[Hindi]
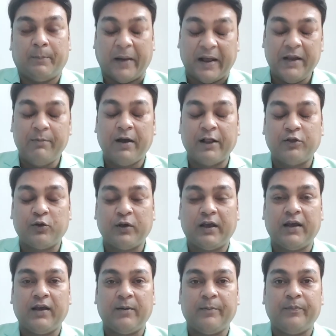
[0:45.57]
पहली बात तो
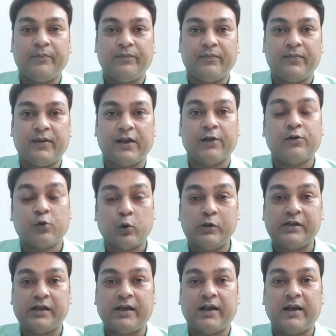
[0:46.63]
ये है कि
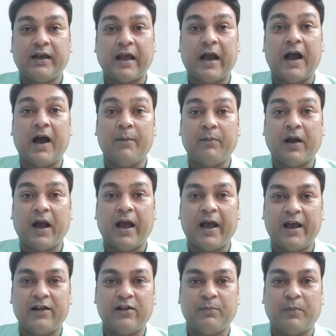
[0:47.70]
सोचिए कि आपका
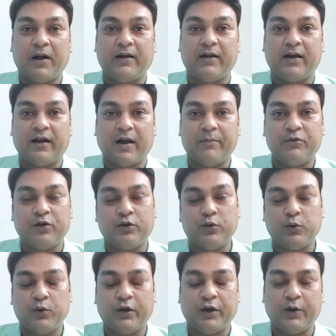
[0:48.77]
एक्स पार्टनर आपसे
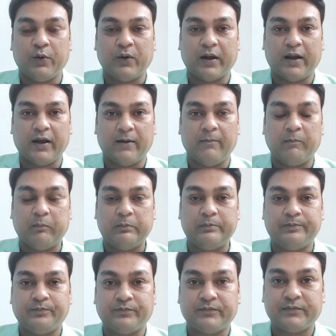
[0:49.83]
दूर क्यों गया
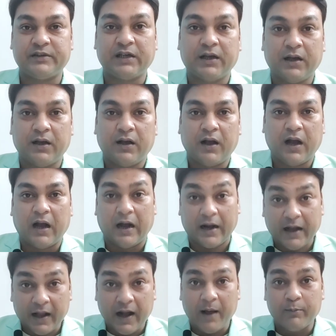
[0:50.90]

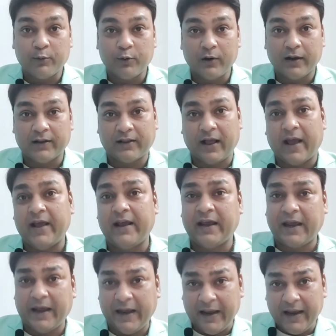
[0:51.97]
अगर आपको लगता है
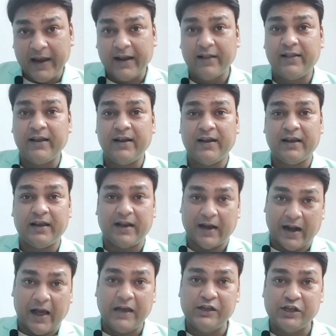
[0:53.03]
कि एक दिन की
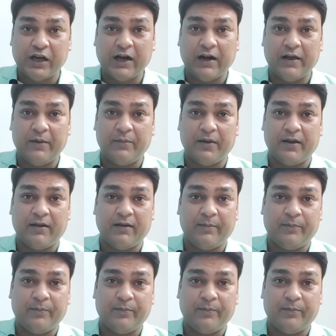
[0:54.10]
लड़ाई झगड़े में